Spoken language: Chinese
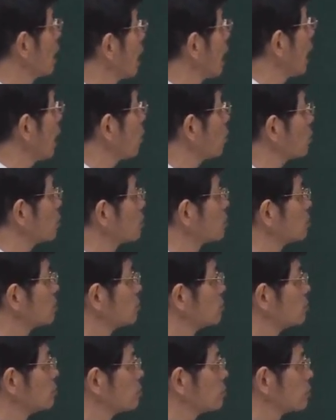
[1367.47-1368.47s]
好，
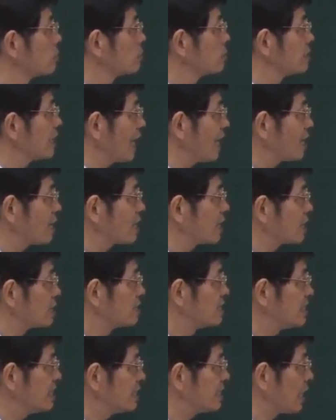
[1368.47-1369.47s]
讲可
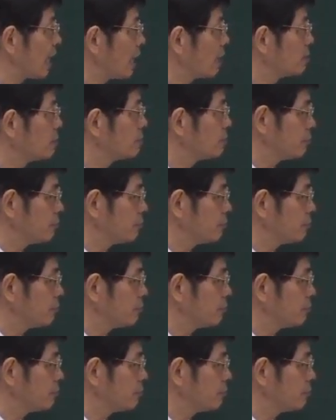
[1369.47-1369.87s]
积呢，